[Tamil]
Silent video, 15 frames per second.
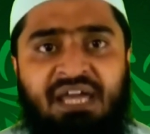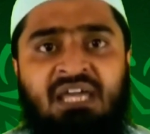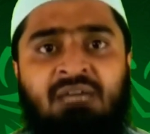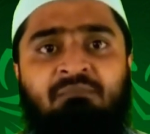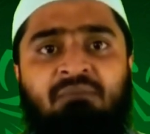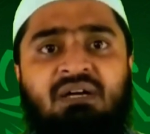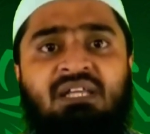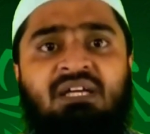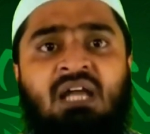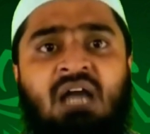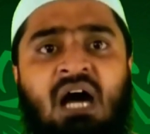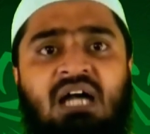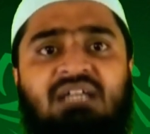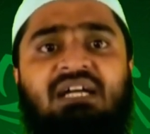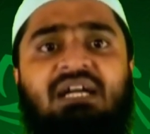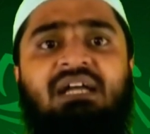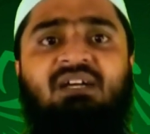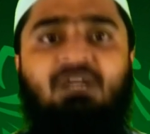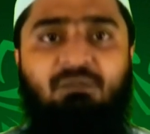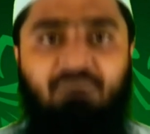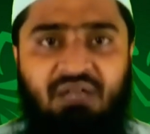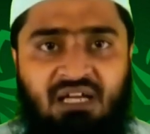ஐம்பது
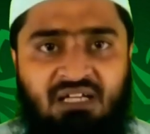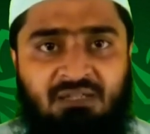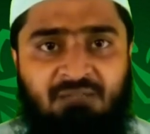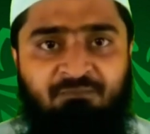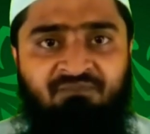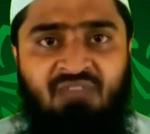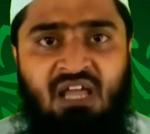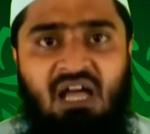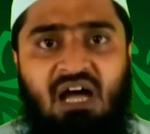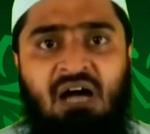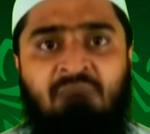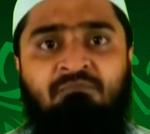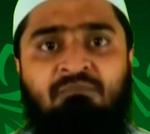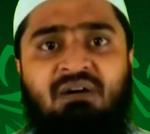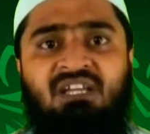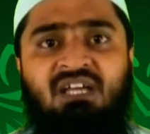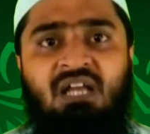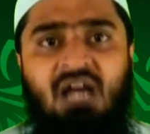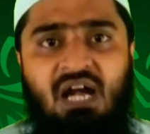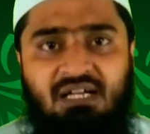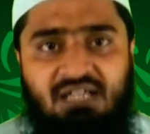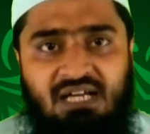நாட்களுக்கு பிறகு ஐம்பது
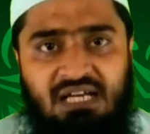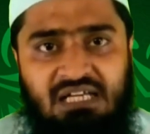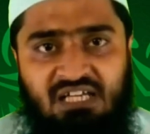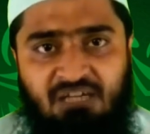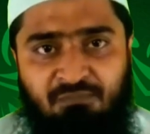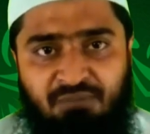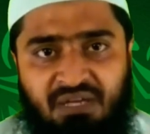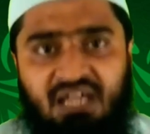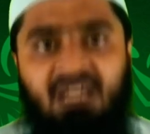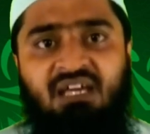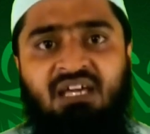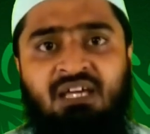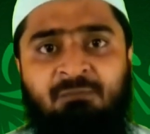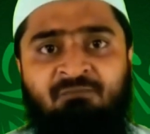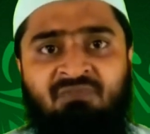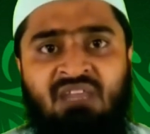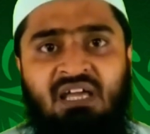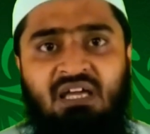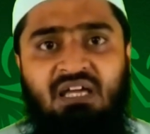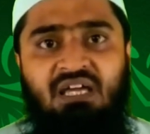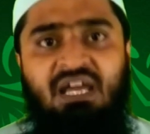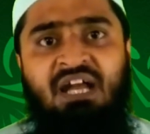நாட்களுக்கு பிறகு
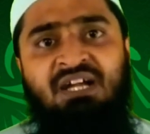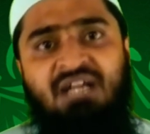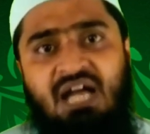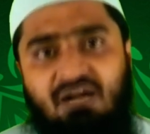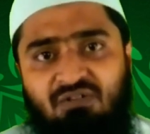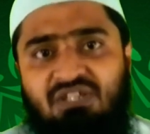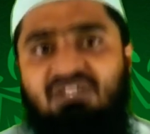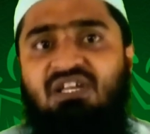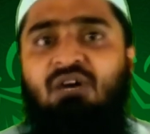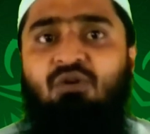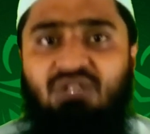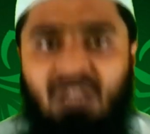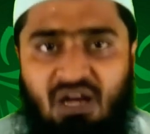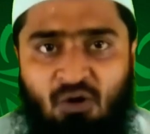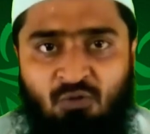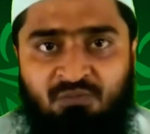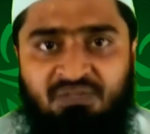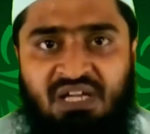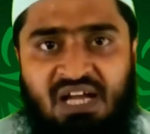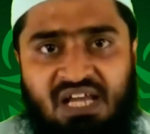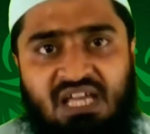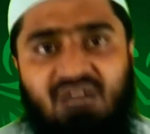இரண்டாவது சகோதரரும்
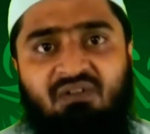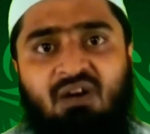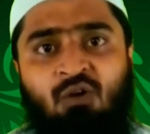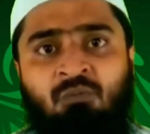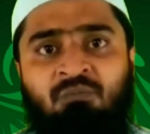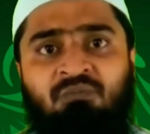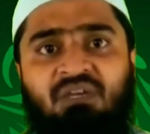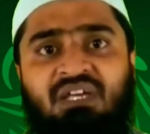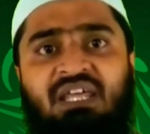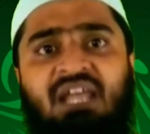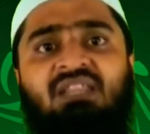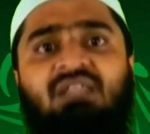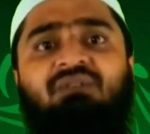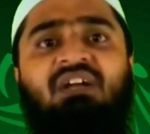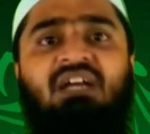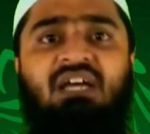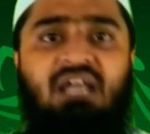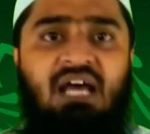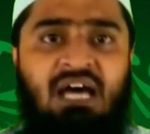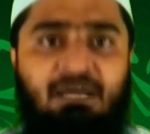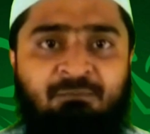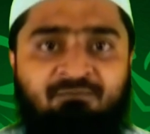எளியவரும் இறந்து
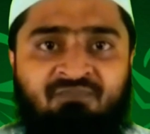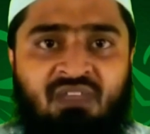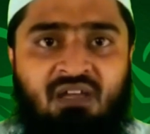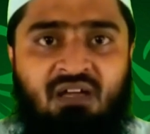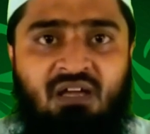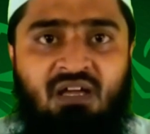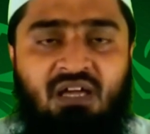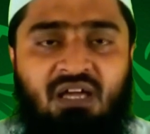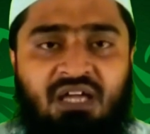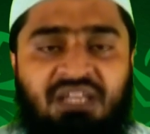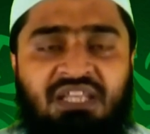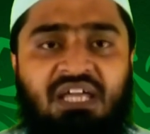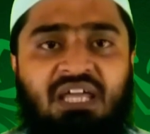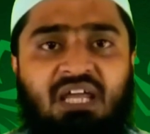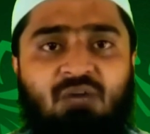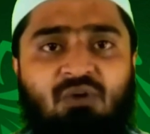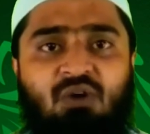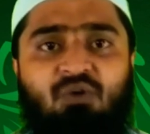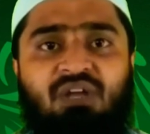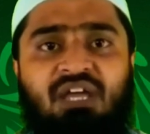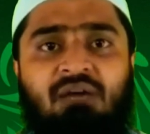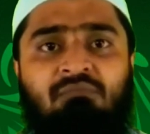விடுகிறார் இந்த
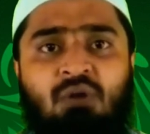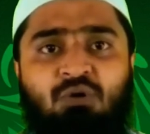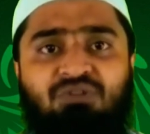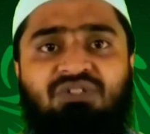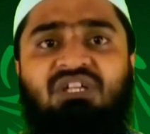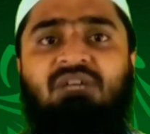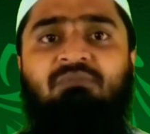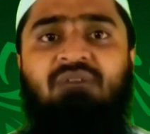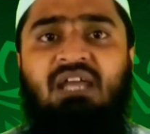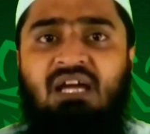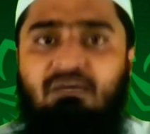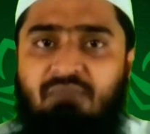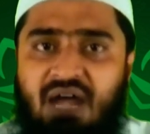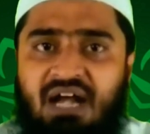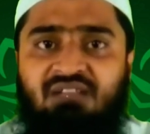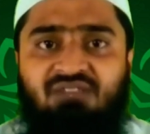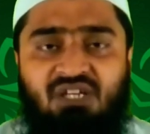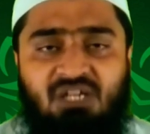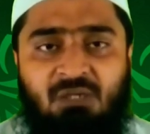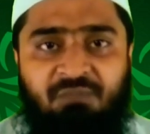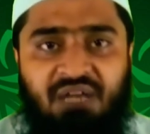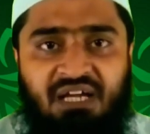இருவருடைய மௌத்துக்கு பிறகு
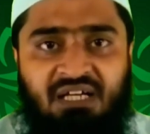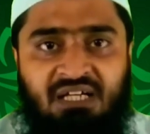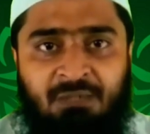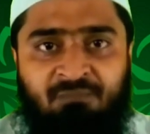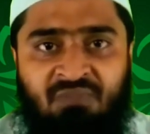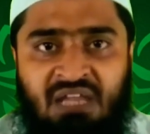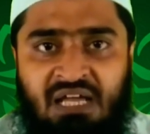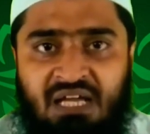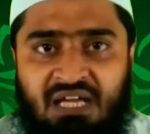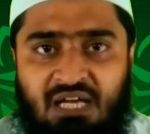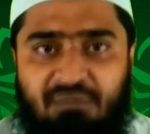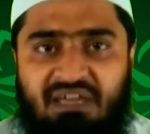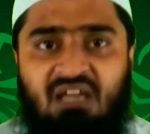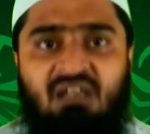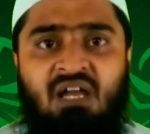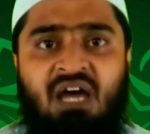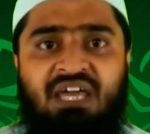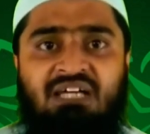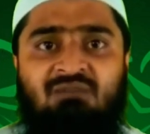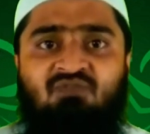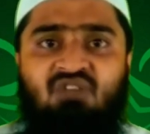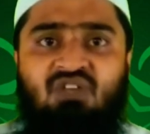மரணத்திற்கு பிறகு நபிகள்
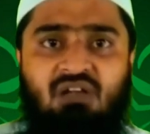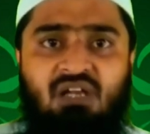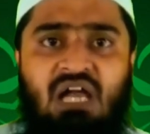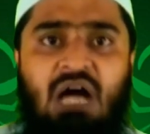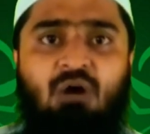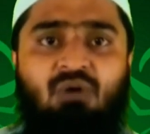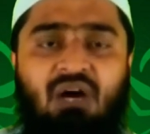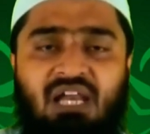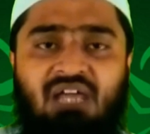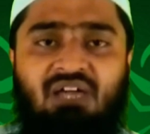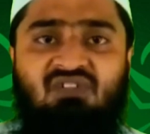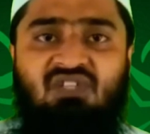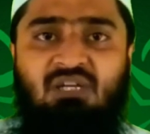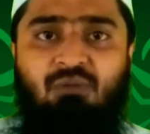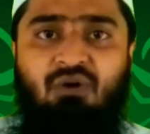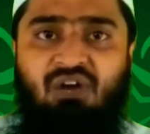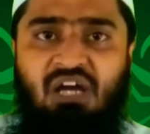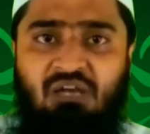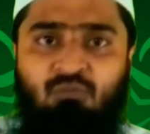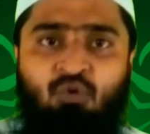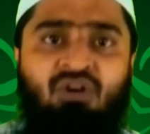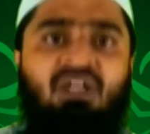நாயகம் சுல்லாஹு அலி வசலம்
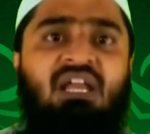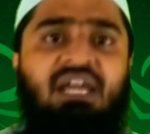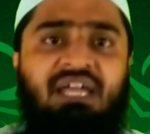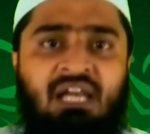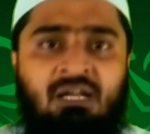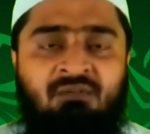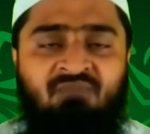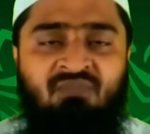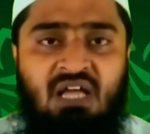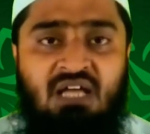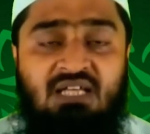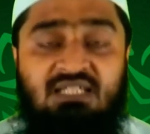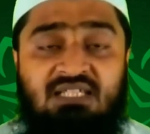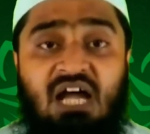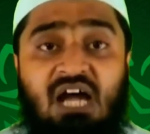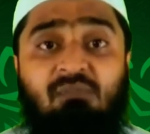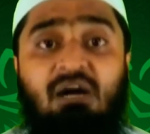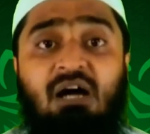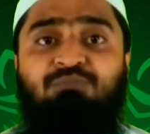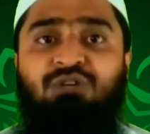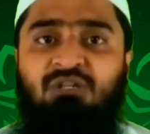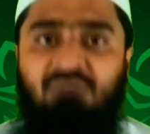அவர்களின் முன்னிலையில்
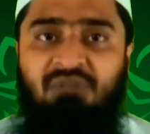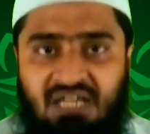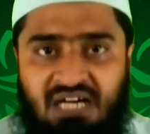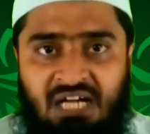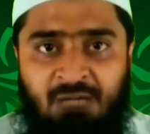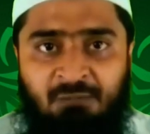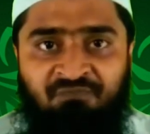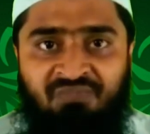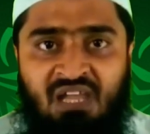சஹாபா பெருமக்கள்